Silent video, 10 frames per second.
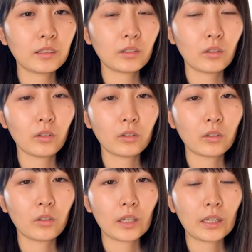東
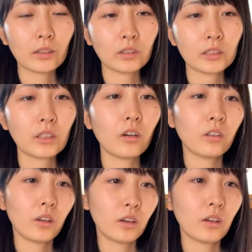北北海道地方の
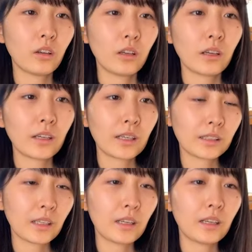
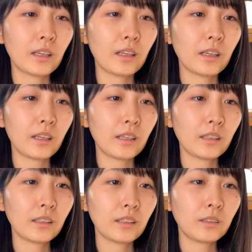方
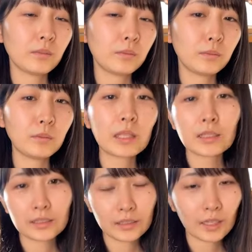見
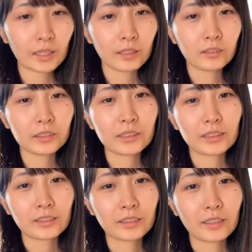かけたら教え
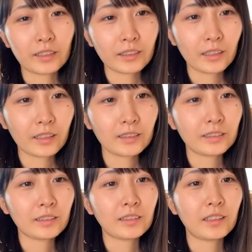てください
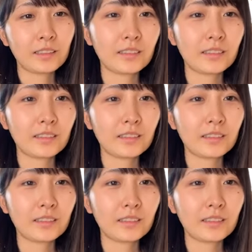は